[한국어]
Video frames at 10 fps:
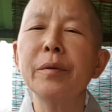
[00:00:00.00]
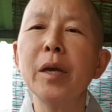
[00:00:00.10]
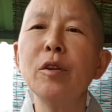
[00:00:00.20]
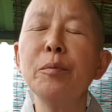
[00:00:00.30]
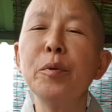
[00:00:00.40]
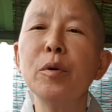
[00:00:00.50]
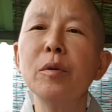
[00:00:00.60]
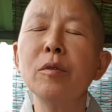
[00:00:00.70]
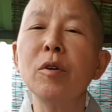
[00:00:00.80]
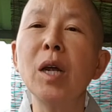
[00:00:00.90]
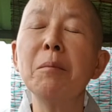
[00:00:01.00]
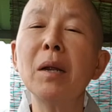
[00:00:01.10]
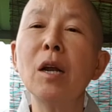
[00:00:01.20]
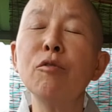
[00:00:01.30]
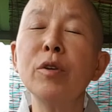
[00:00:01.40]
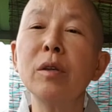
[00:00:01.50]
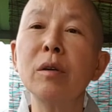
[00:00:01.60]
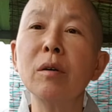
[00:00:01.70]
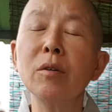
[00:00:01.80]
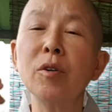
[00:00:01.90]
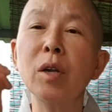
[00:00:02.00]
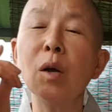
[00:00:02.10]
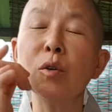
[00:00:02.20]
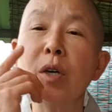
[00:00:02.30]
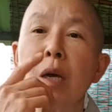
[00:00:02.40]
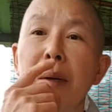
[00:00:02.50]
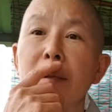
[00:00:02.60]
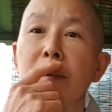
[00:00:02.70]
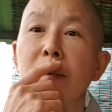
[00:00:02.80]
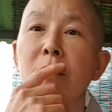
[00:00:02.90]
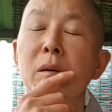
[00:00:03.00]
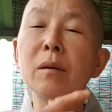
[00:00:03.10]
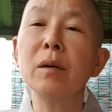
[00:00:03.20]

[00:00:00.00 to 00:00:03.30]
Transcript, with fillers: 핸드폰, 전화만 할 수 있는 거, 전화하고 전화 받는 거.